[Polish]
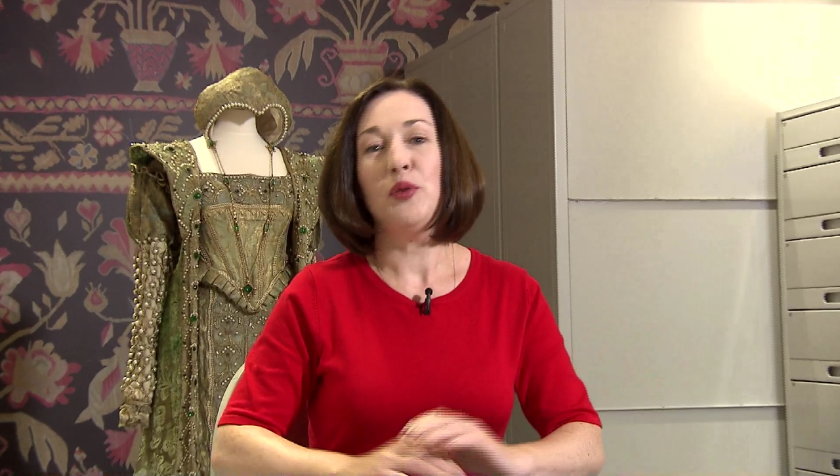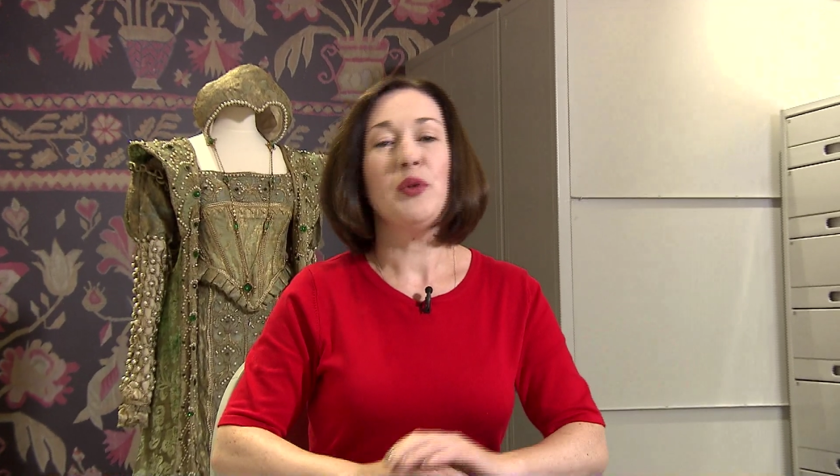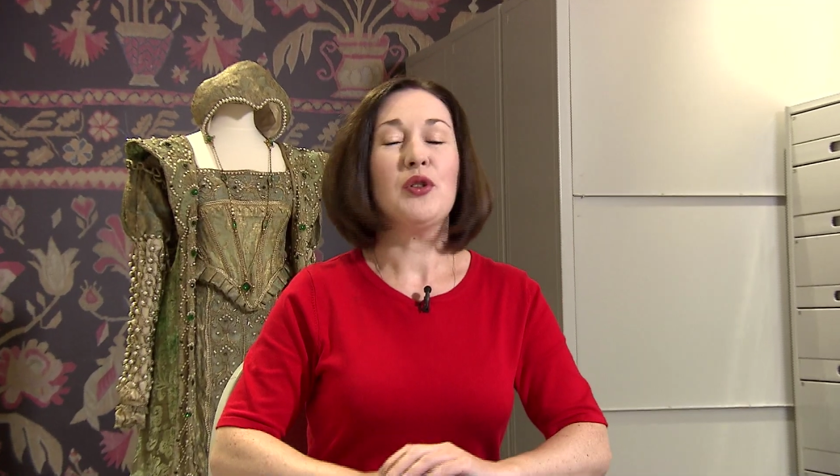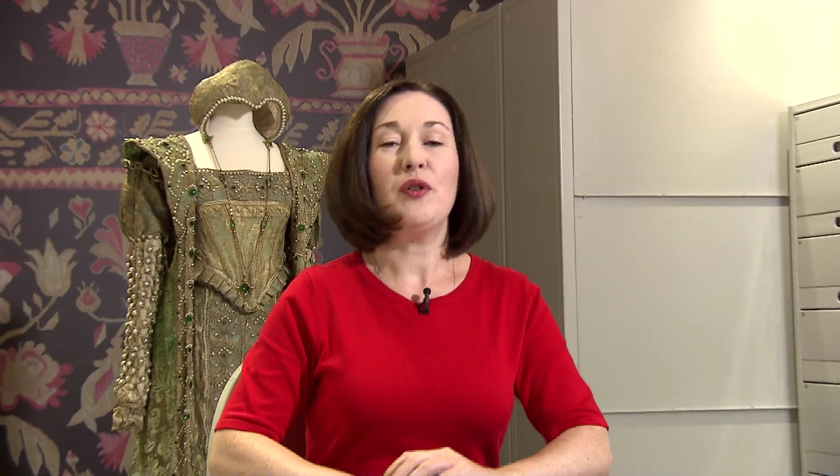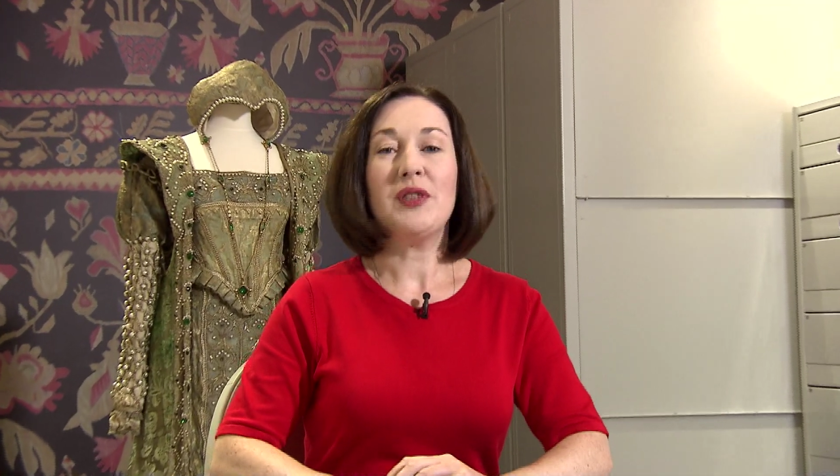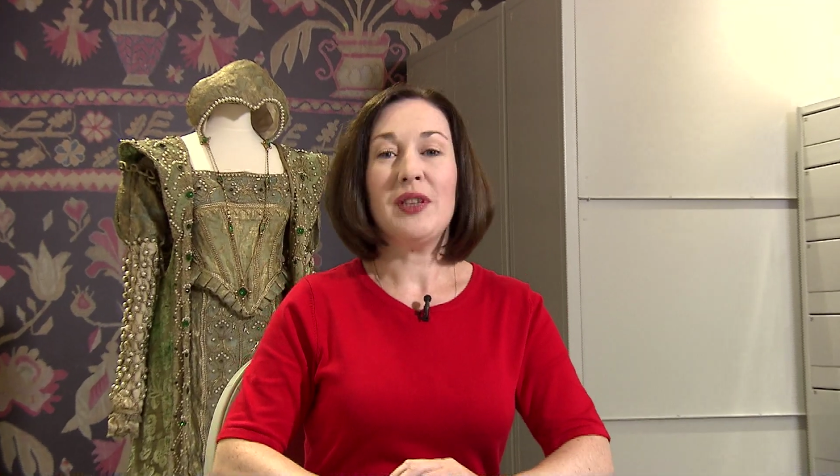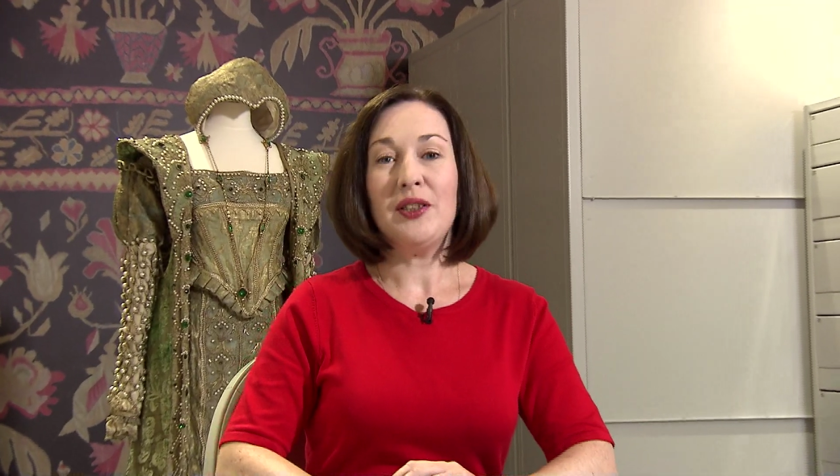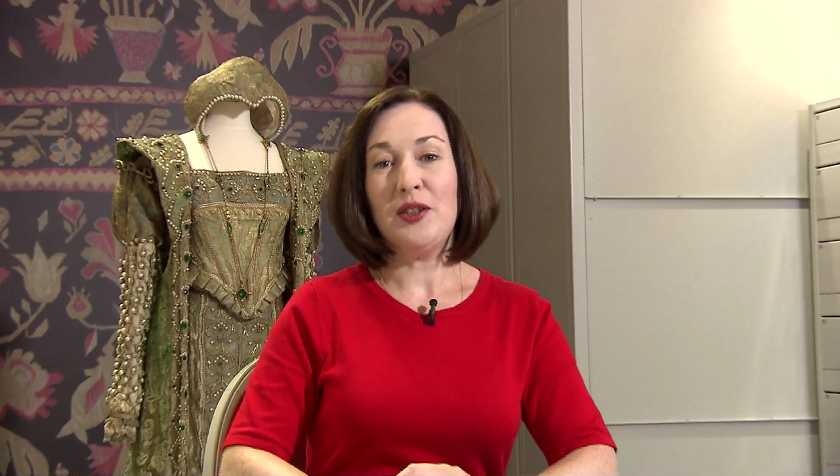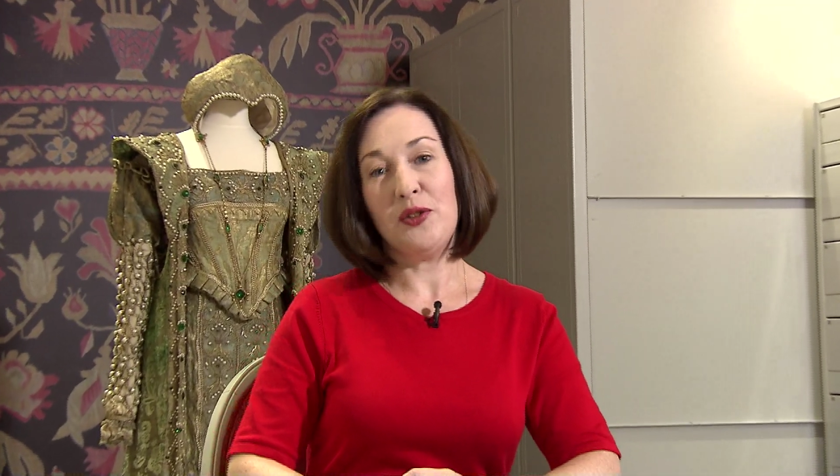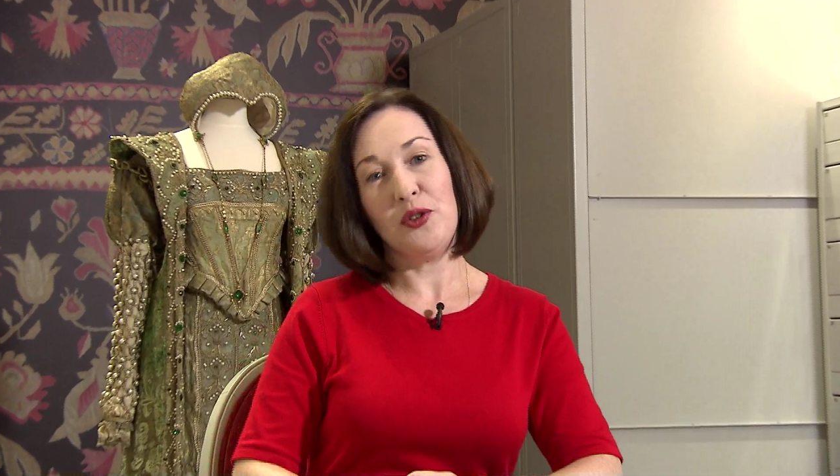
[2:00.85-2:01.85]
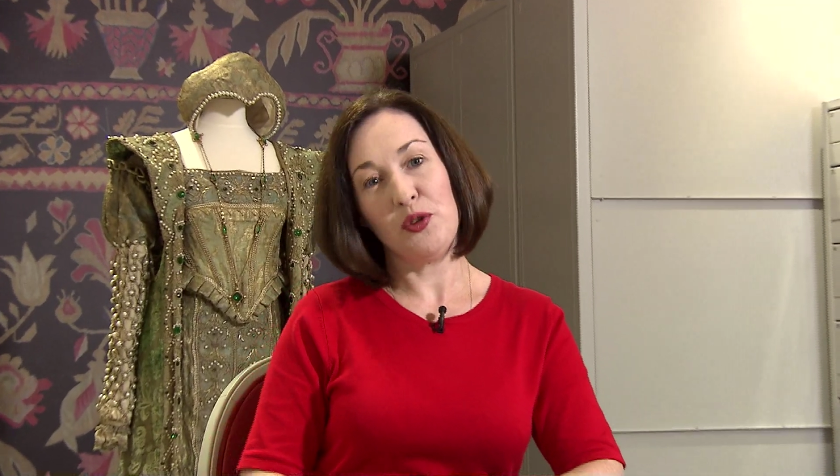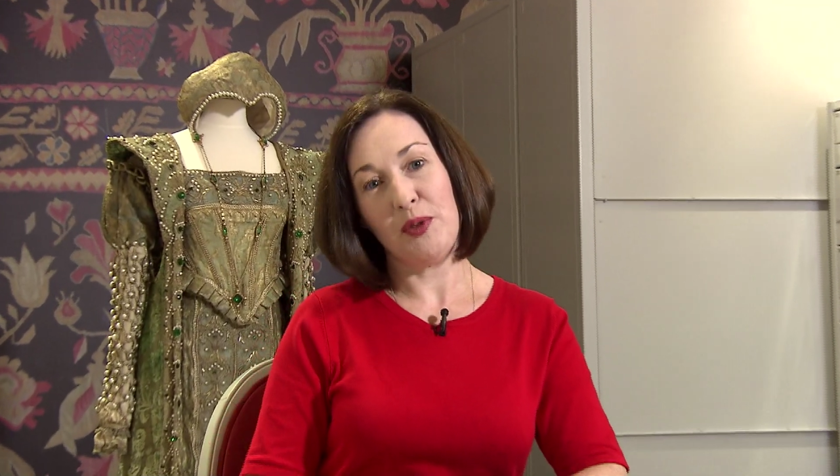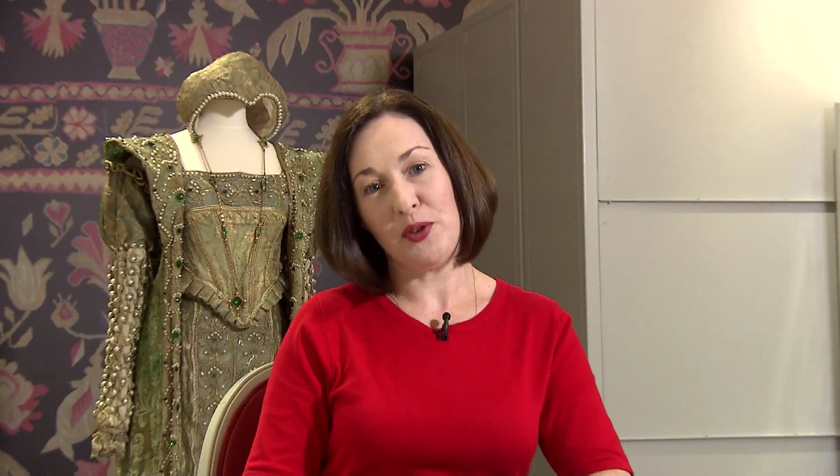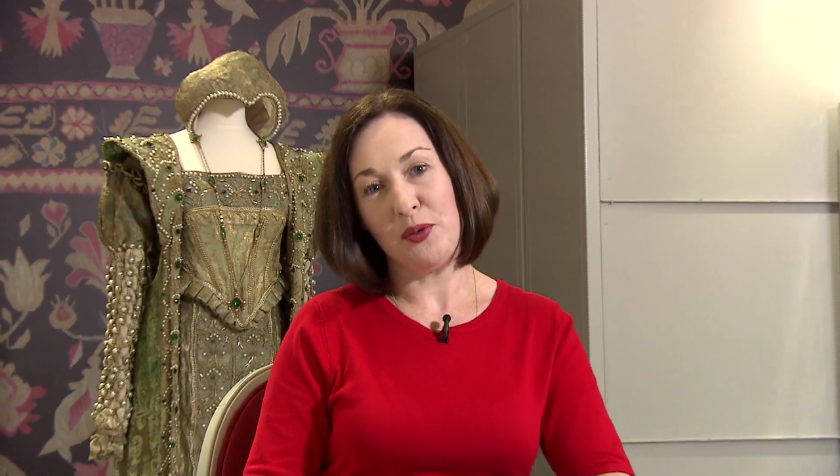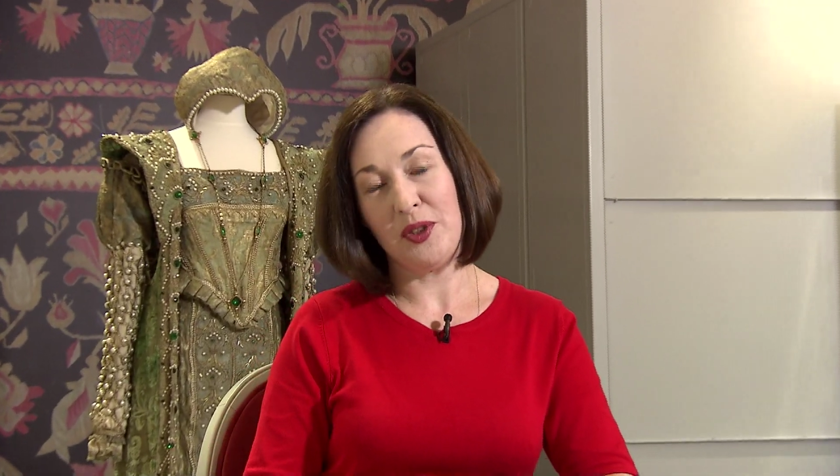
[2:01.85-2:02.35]
Mrozowska nie
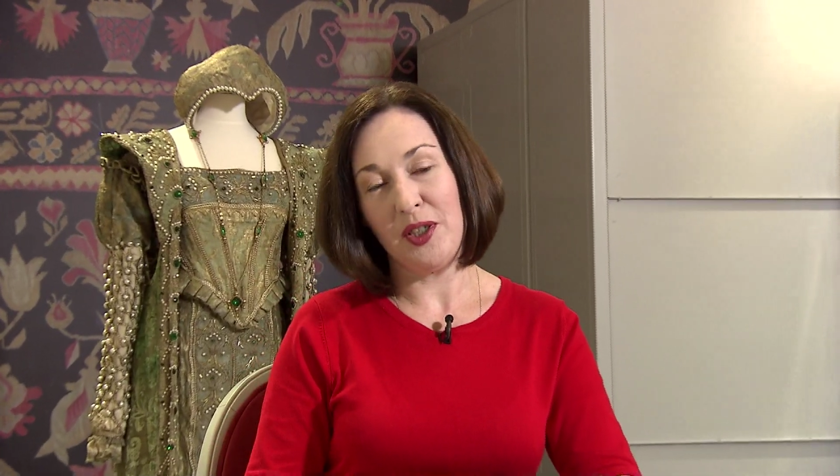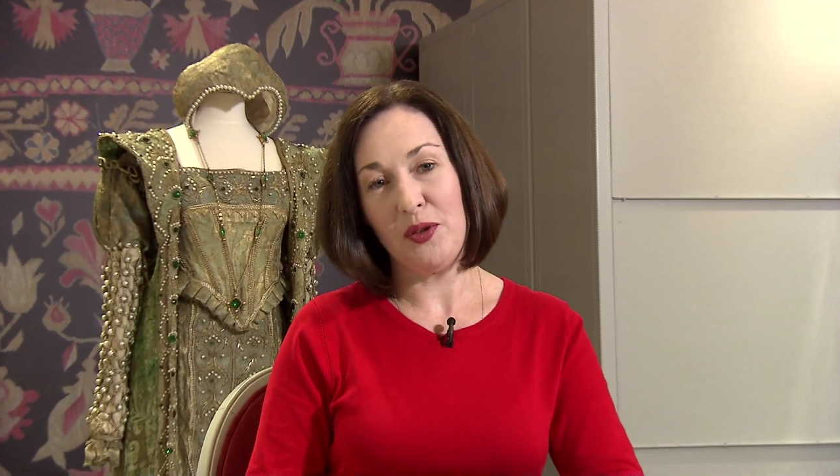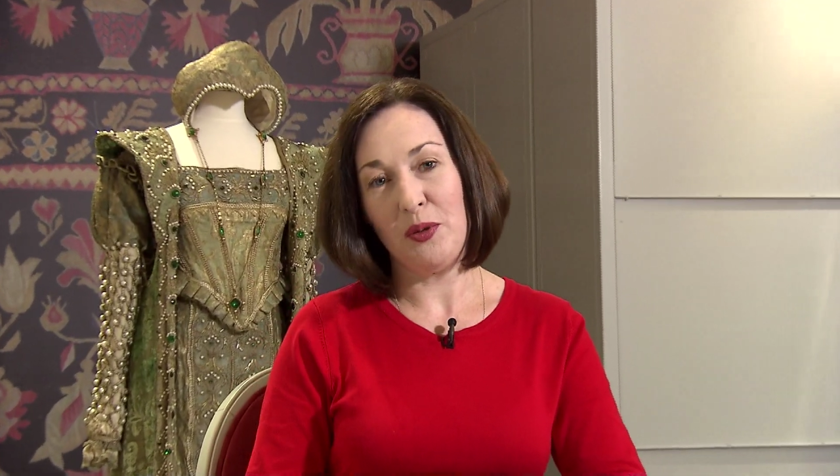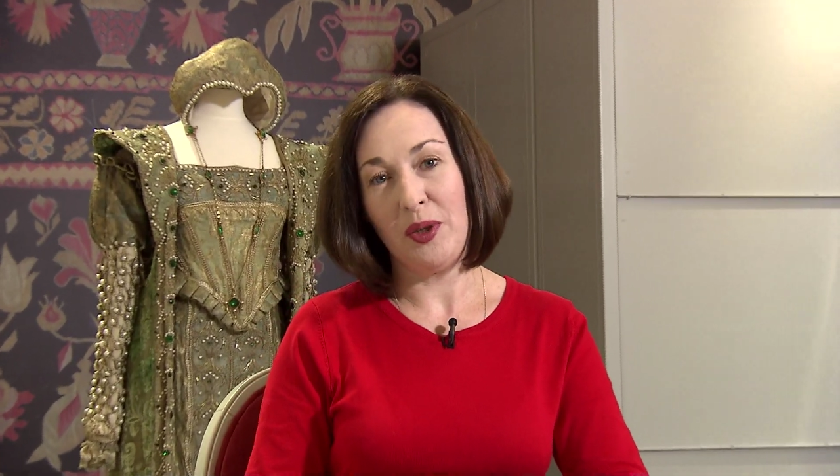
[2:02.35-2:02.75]
odniosła sukcesu